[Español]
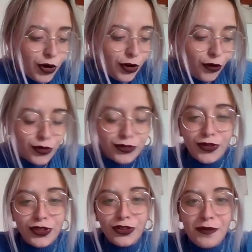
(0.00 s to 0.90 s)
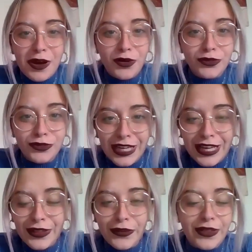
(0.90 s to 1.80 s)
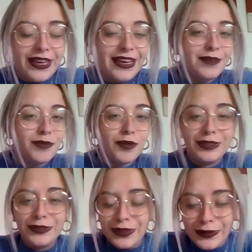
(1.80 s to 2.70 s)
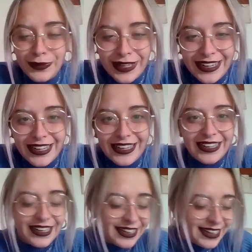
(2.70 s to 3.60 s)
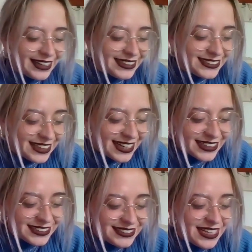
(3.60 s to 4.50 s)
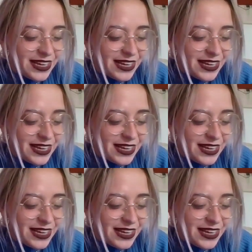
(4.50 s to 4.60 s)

bueno, con todo esto que me has contado del momento de tu carrera en el que estás,